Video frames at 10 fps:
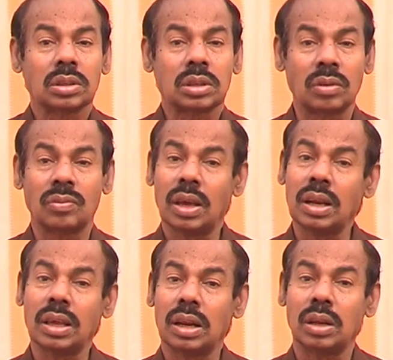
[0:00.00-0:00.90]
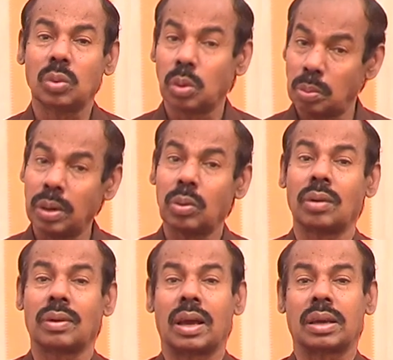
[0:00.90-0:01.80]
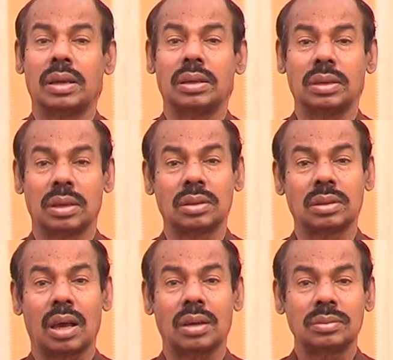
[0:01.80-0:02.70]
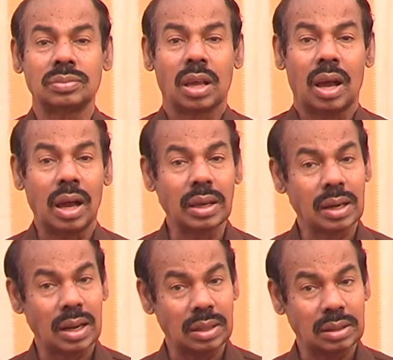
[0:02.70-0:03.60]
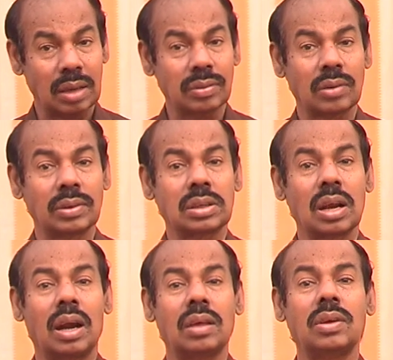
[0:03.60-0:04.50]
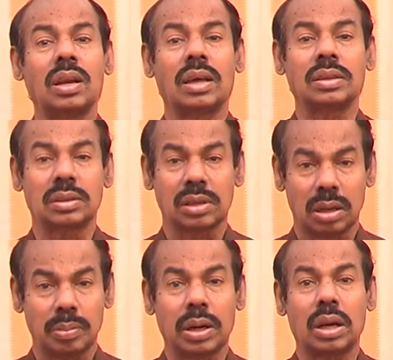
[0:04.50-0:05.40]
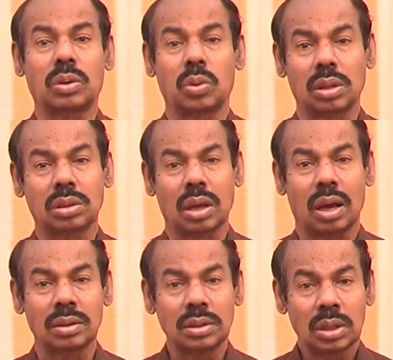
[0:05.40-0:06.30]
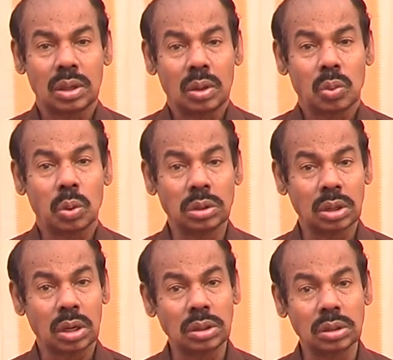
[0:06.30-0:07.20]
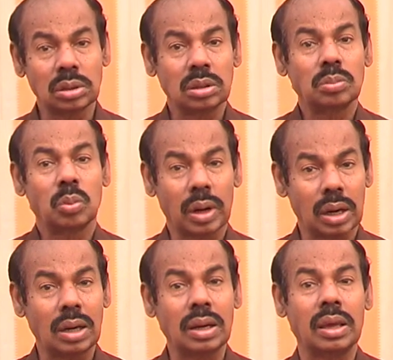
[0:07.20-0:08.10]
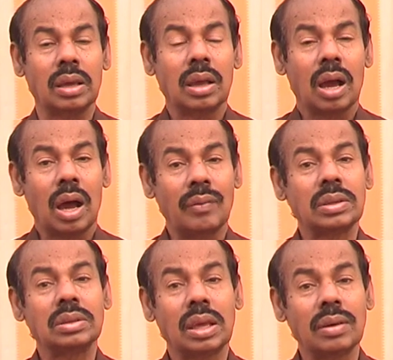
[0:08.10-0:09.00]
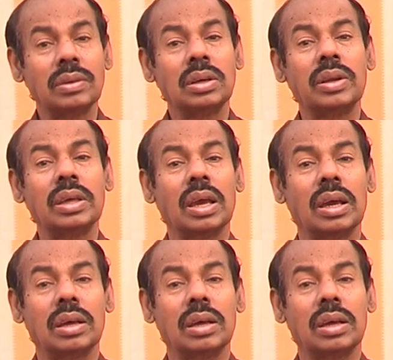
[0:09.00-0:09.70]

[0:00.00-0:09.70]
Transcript: தன் வேலையிலே உண்மை உள்ளவனாக இருந்தான் ஆகையினால் தேவன் அவனுக்கு அளவில்லாத கிருபைகளை கொடுத்தார் ஒன்று ரெண்டு முறைகளிலே அவன் தேவனுடைய